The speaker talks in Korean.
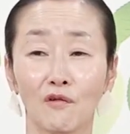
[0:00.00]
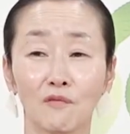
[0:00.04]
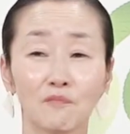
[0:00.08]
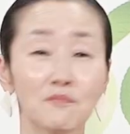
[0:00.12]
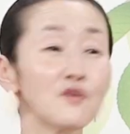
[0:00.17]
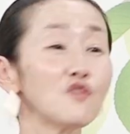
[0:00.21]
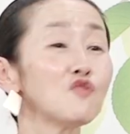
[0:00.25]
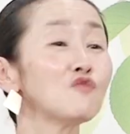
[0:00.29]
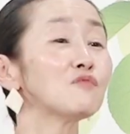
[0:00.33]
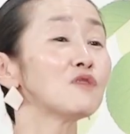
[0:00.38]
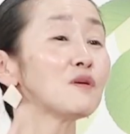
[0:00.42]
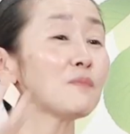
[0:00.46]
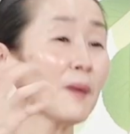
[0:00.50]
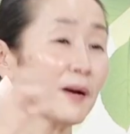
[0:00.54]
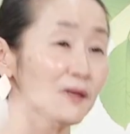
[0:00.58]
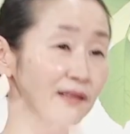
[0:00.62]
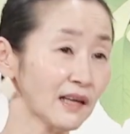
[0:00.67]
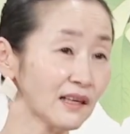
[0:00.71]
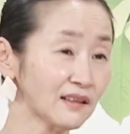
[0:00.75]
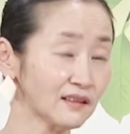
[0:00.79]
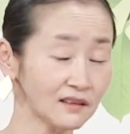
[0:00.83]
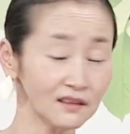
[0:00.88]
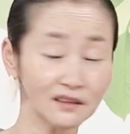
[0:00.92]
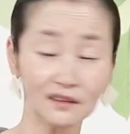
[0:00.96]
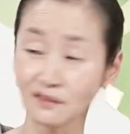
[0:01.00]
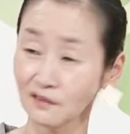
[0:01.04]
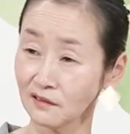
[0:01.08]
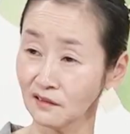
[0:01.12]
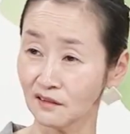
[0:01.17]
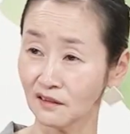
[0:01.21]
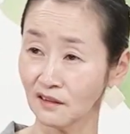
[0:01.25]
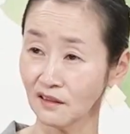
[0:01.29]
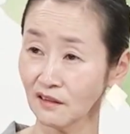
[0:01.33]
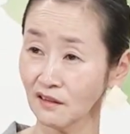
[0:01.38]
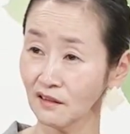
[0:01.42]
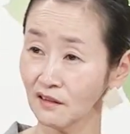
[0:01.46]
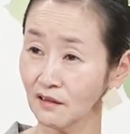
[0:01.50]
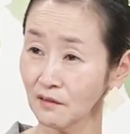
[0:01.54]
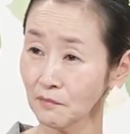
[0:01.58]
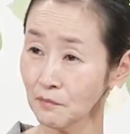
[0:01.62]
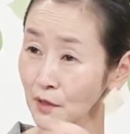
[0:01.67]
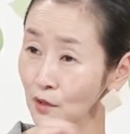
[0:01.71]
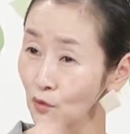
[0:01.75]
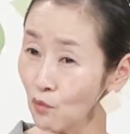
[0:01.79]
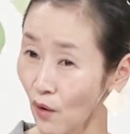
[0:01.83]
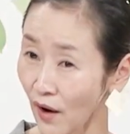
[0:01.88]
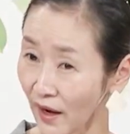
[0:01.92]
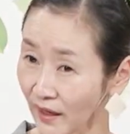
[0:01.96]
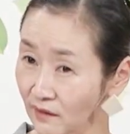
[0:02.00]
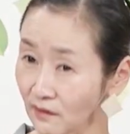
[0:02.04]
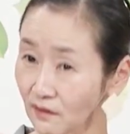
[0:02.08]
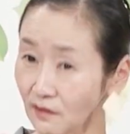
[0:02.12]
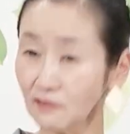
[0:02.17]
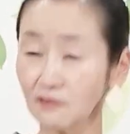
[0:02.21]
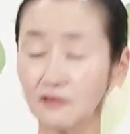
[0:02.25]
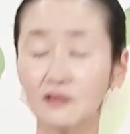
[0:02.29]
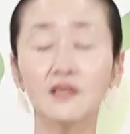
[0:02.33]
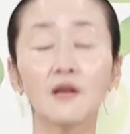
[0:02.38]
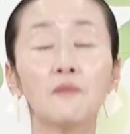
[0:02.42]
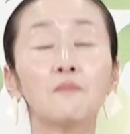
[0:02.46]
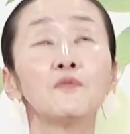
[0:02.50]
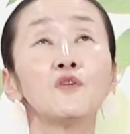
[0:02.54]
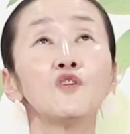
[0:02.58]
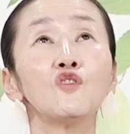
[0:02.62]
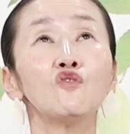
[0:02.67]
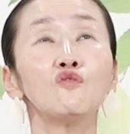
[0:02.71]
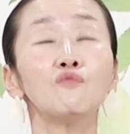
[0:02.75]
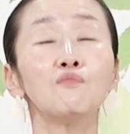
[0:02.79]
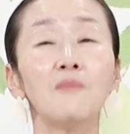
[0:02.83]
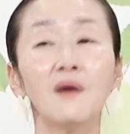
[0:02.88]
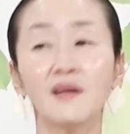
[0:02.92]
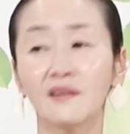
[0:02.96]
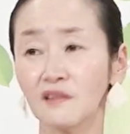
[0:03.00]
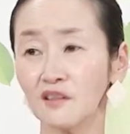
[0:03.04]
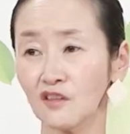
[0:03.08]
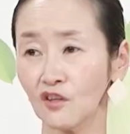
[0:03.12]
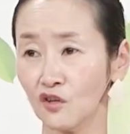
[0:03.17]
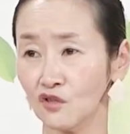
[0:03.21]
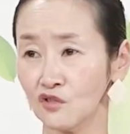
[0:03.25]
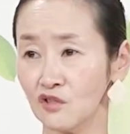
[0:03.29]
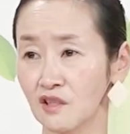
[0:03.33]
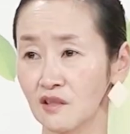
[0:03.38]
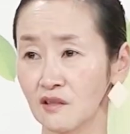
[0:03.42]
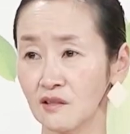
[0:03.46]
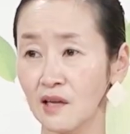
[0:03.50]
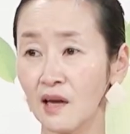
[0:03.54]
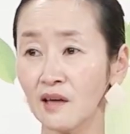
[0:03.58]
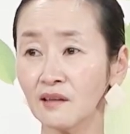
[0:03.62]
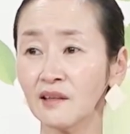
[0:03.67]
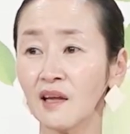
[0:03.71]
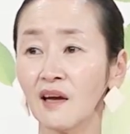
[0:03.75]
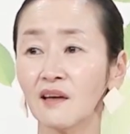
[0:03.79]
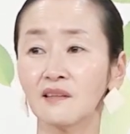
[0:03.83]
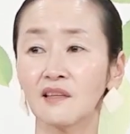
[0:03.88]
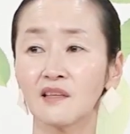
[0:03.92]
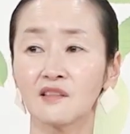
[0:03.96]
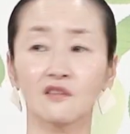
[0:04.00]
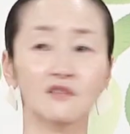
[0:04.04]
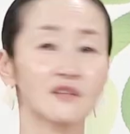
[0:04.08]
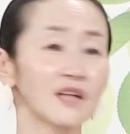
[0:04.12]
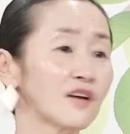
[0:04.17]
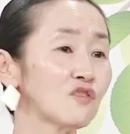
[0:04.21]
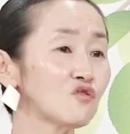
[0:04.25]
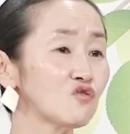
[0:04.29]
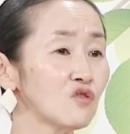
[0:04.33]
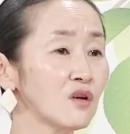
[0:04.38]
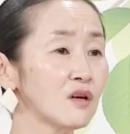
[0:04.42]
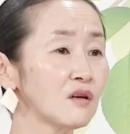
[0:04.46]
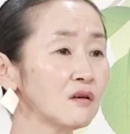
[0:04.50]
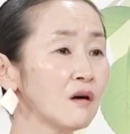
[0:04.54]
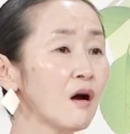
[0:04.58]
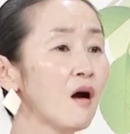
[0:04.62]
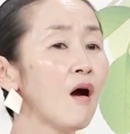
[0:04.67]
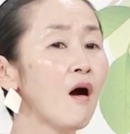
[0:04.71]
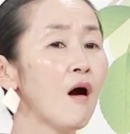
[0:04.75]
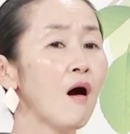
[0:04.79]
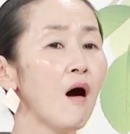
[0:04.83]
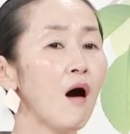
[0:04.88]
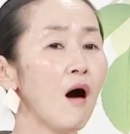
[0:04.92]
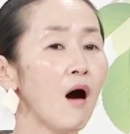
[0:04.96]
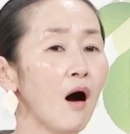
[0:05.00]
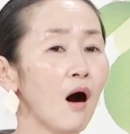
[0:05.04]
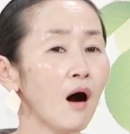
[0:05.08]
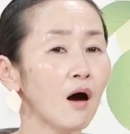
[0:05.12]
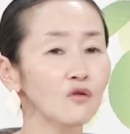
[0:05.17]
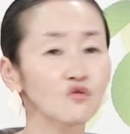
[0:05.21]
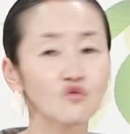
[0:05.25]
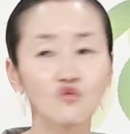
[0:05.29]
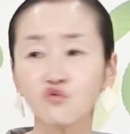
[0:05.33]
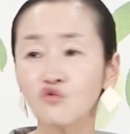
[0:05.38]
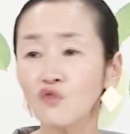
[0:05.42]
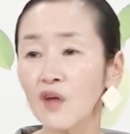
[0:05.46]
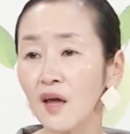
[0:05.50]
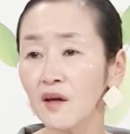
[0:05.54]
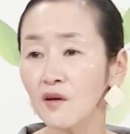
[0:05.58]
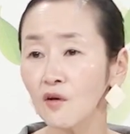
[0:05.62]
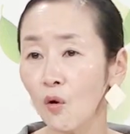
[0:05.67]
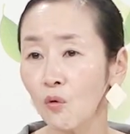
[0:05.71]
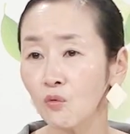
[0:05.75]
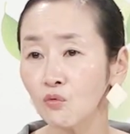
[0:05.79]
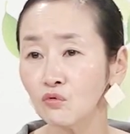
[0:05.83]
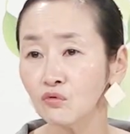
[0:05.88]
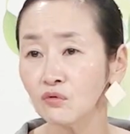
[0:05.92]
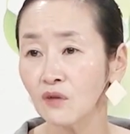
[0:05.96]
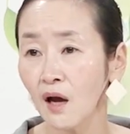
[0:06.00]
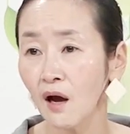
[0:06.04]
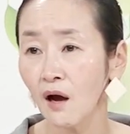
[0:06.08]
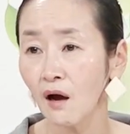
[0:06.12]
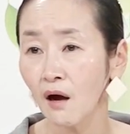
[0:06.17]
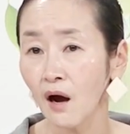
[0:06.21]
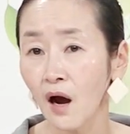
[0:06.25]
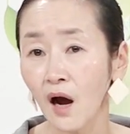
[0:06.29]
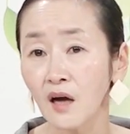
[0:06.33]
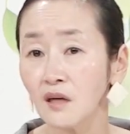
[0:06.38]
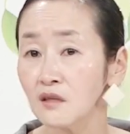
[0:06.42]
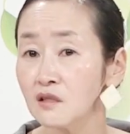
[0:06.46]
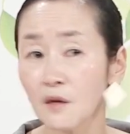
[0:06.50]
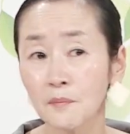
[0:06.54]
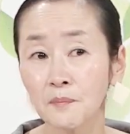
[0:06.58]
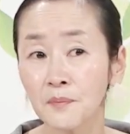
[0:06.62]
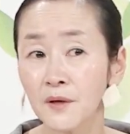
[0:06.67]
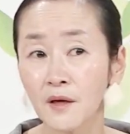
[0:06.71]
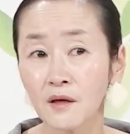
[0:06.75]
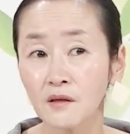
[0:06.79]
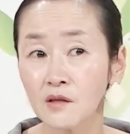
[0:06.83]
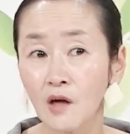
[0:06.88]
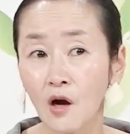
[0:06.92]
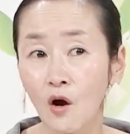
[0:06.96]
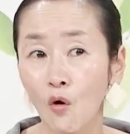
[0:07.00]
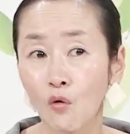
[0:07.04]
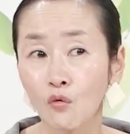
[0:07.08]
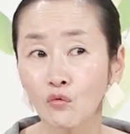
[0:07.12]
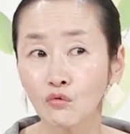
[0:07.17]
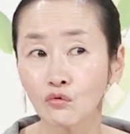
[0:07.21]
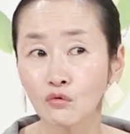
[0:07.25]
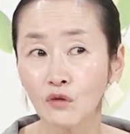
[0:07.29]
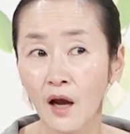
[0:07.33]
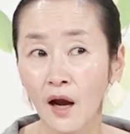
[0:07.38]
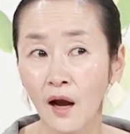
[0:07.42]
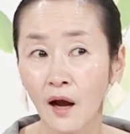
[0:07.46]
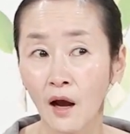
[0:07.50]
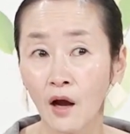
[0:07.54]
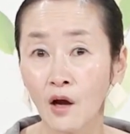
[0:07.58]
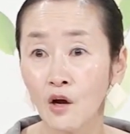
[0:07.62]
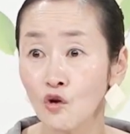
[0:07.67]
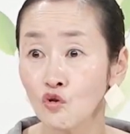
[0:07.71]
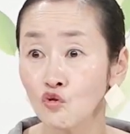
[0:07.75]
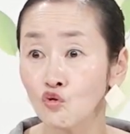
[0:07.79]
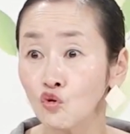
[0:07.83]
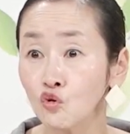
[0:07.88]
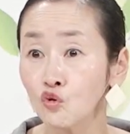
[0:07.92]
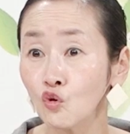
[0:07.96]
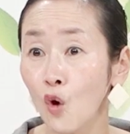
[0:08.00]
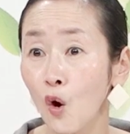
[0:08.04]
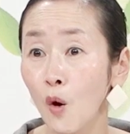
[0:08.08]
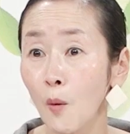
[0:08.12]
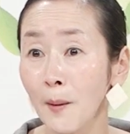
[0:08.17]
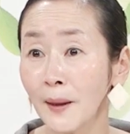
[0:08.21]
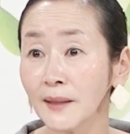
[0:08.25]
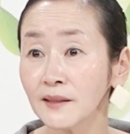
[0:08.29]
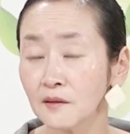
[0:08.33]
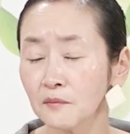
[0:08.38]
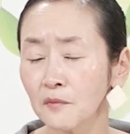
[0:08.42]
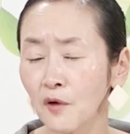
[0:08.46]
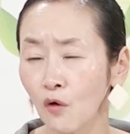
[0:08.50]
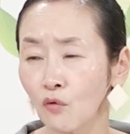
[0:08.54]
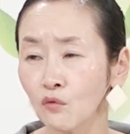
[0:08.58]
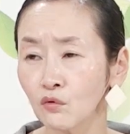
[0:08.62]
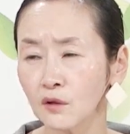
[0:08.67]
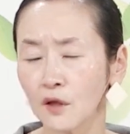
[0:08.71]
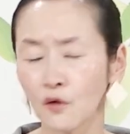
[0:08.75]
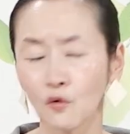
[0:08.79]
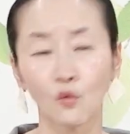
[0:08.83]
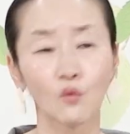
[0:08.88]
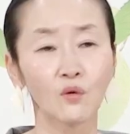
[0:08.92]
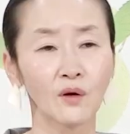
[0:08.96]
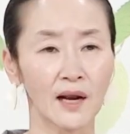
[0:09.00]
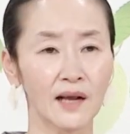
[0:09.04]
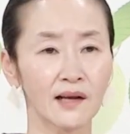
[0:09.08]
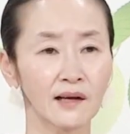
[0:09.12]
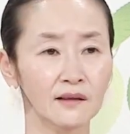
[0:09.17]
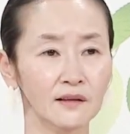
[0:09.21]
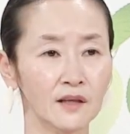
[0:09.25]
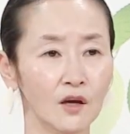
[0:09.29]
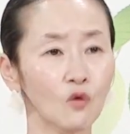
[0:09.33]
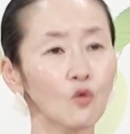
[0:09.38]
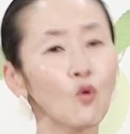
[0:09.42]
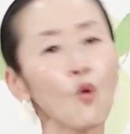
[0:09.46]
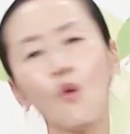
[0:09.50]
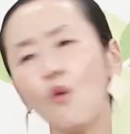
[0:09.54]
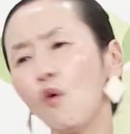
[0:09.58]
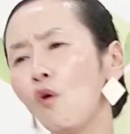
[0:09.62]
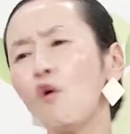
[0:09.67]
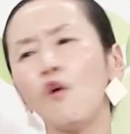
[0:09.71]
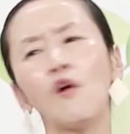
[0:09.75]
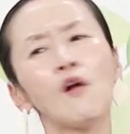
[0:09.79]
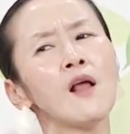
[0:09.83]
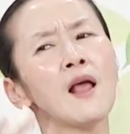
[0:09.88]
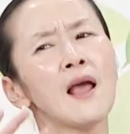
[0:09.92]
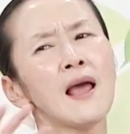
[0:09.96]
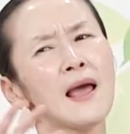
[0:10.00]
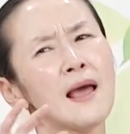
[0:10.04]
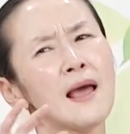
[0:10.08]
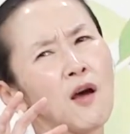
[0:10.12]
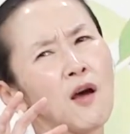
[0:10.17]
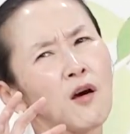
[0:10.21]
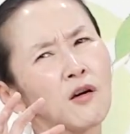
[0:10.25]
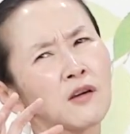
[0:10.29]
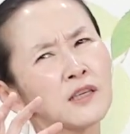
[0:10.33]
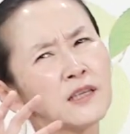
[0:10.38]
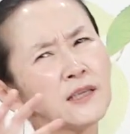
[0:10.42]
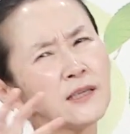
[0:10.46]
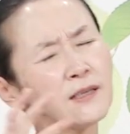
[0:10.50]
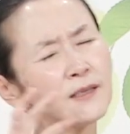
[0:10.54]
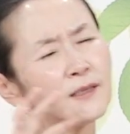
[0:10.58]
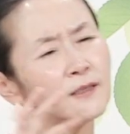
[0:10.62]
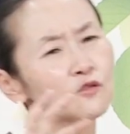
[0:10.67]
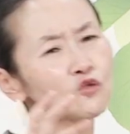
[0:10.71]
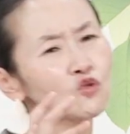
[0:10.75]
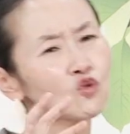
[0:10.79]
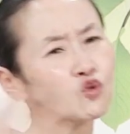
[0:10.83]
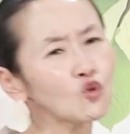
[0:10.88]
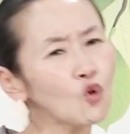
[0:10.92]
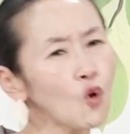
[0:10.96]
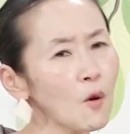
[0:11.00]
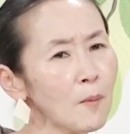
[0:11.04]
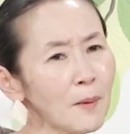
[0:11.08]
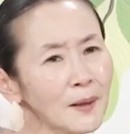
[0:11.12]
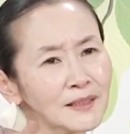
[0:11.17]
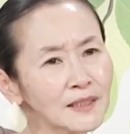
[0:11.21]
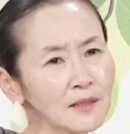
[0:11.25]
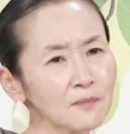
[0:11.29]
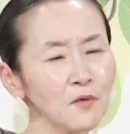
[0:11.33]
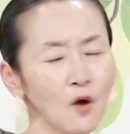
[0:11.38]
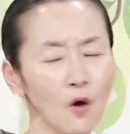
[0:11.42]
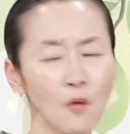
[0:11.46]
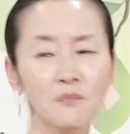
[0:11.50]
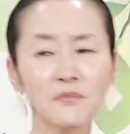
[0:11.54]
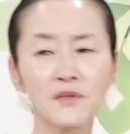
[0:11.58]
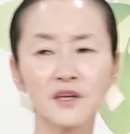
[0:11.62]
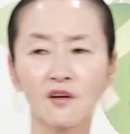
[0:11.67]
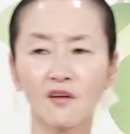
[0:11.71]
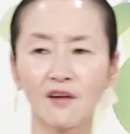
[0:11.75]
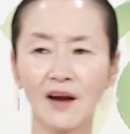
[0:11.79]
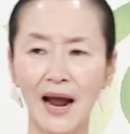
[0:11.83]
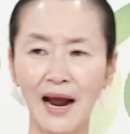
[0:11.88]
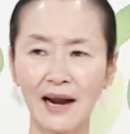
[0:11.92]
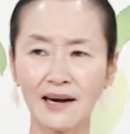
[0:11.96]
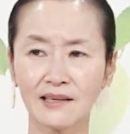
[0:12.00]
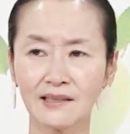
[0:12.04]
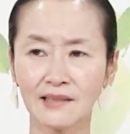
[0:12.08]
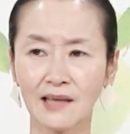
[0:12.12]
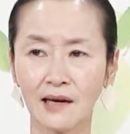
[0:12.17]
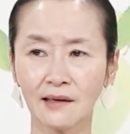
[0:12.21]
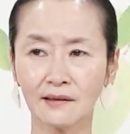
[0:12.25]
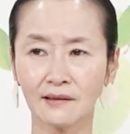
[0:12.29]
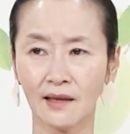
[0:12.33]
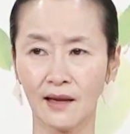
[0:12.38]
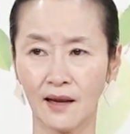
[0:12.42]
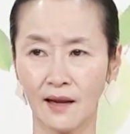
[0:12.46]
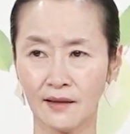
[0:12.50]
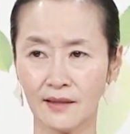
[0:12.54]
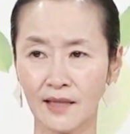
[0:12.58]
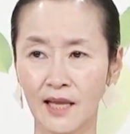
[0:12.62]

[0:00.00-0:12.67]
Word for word: 미움을 받았든 미워했든 그냥 미움만 느껴지는 상태가 돼서 나중에는 아, 주객이 없구나, 가해자 피해자가 없구나, 주고받음이 없구나, 요걸 알게 돼요. 그걸, 그 주고받음이 없는 걸 아는 상태.